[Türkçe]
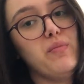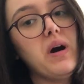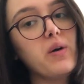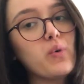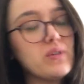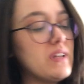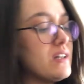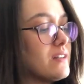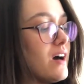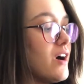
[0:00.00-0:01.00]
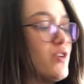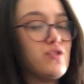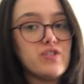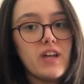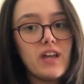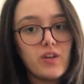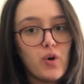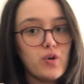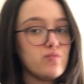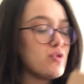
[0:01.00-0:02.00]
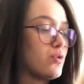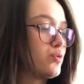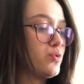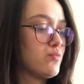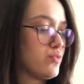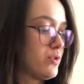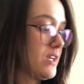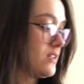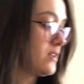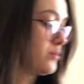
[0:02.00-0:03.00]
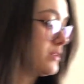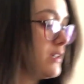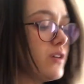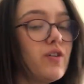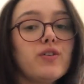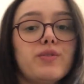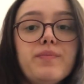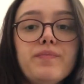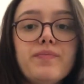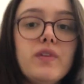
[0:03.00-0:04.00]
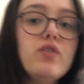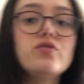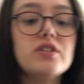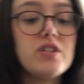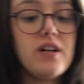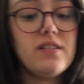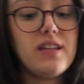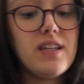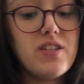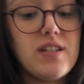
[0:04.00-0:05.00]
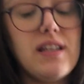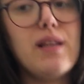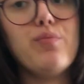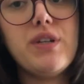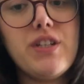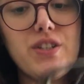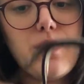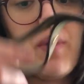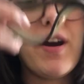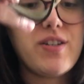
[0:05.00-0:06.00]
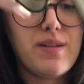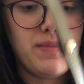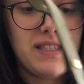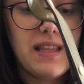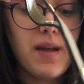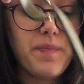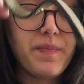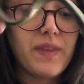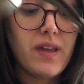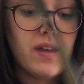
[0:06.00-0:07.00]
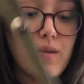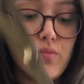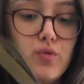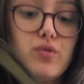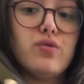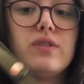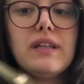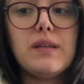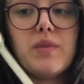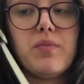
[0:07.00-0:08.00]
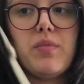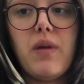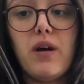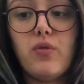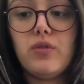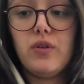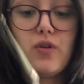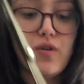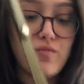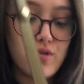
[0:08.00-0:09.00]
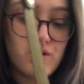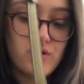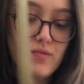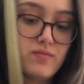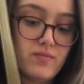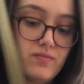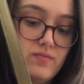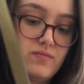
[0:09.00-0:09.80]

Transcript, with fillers: Mango'da daha önce gördüm. Şöyle kutumu kenara bırakıyorum. Önce çantayı inceleyelim birinci parçamızla. Bu ürünü dediğim gibi Mango'da görmüştüm.